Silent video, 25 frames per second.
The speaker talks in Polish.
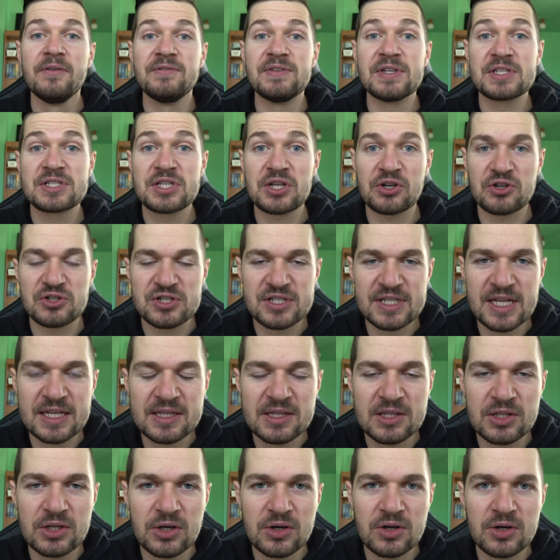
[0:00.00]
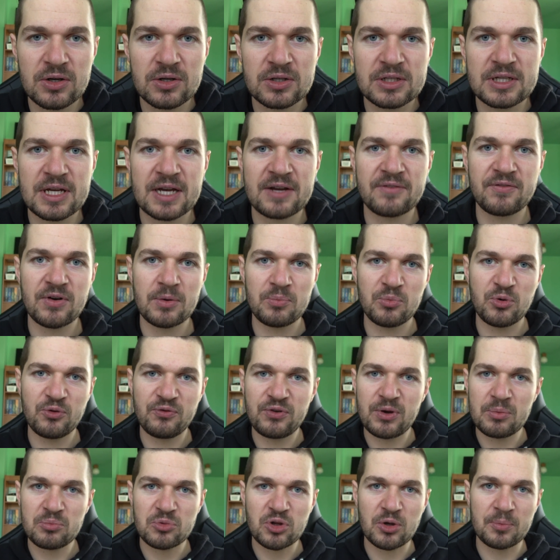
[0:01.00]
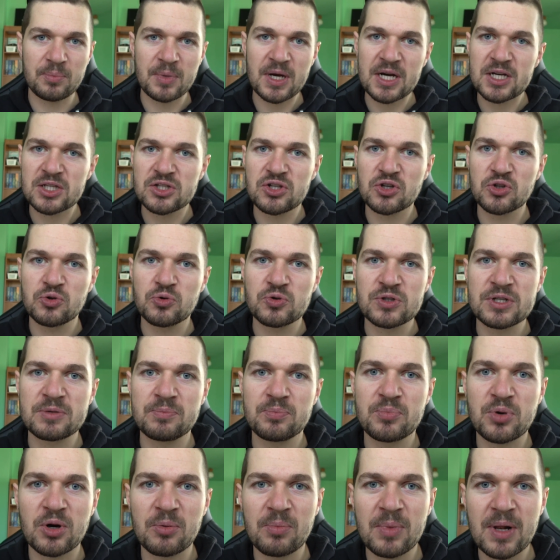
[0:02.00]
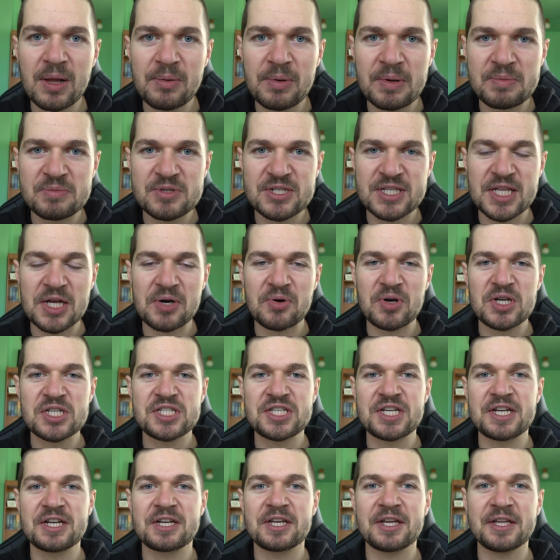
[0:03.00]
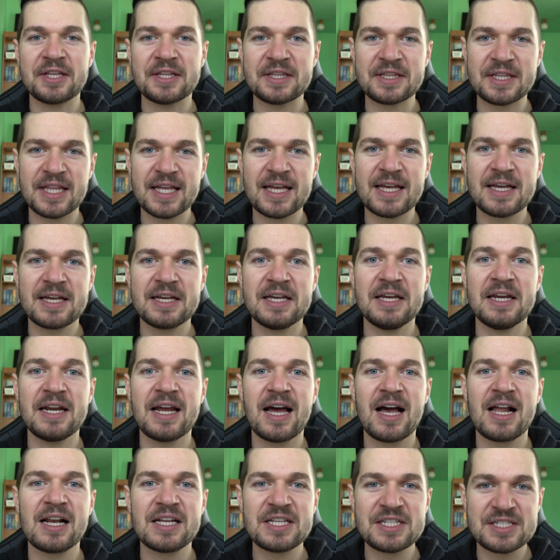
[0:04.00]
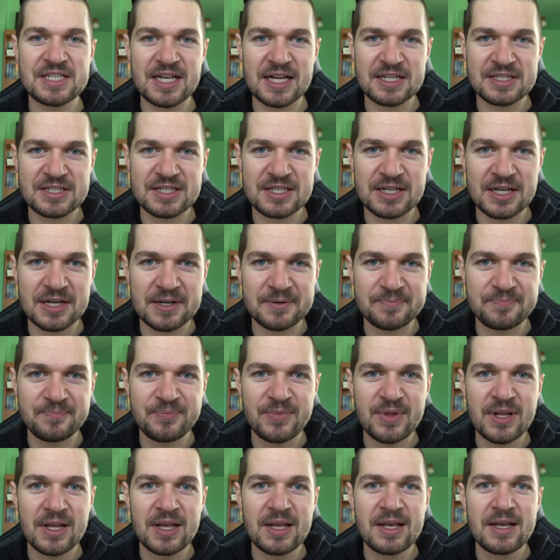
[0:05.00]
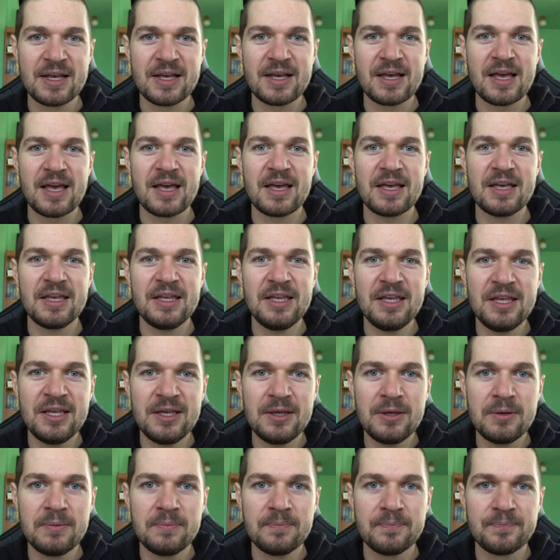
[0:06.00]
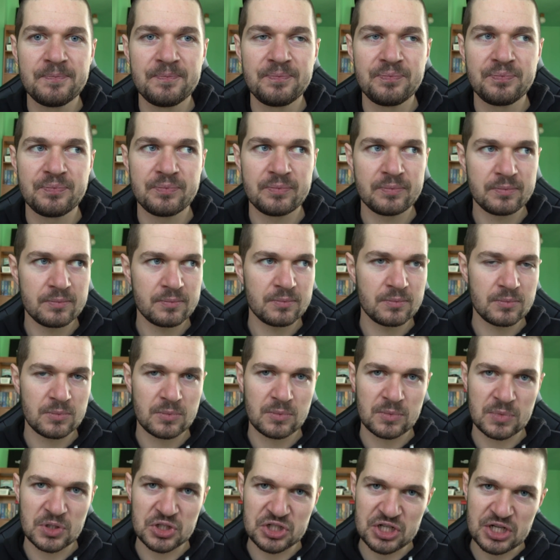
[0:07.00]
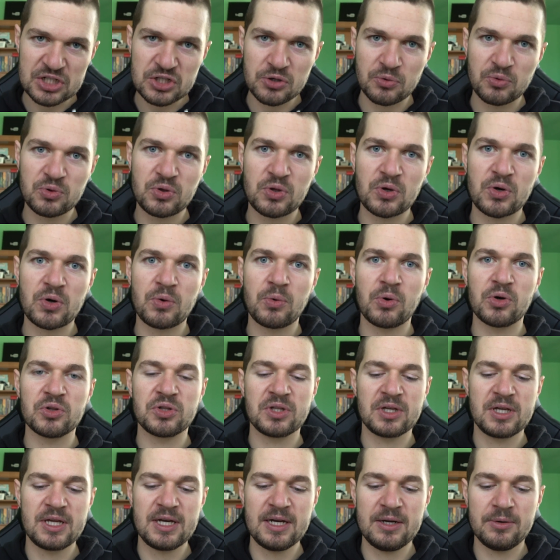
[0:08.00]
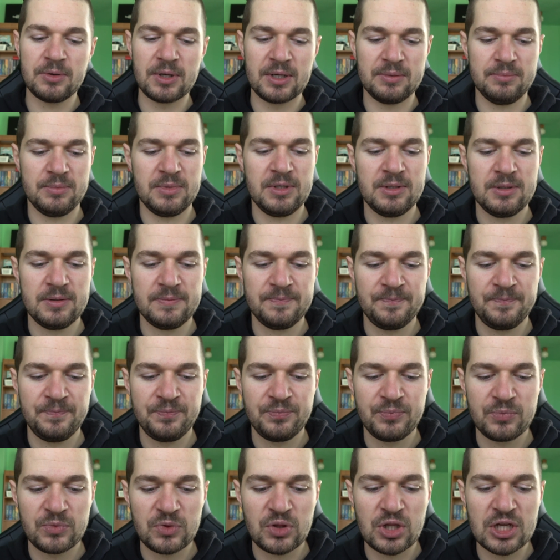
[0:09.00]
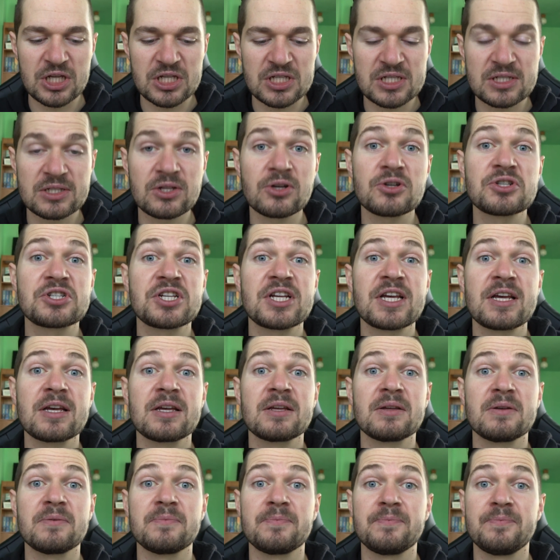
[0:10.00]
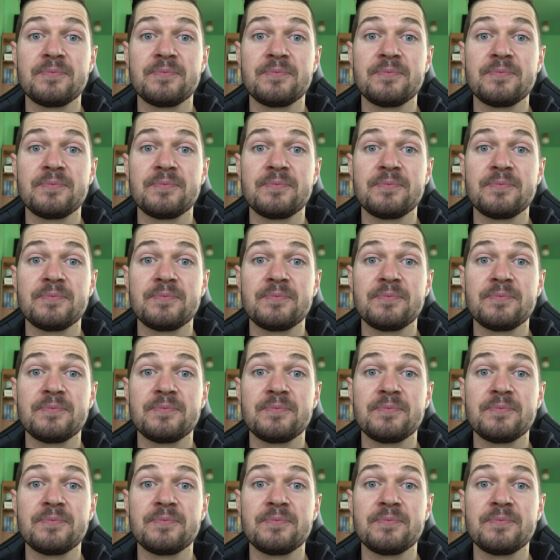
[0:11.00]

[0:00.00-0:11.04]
Więc ostatnio, jak Wam mówiłem, to bardzo dużym problemem stała się derealizacja. I Rzeczą, którą odkryłem, to jest to, że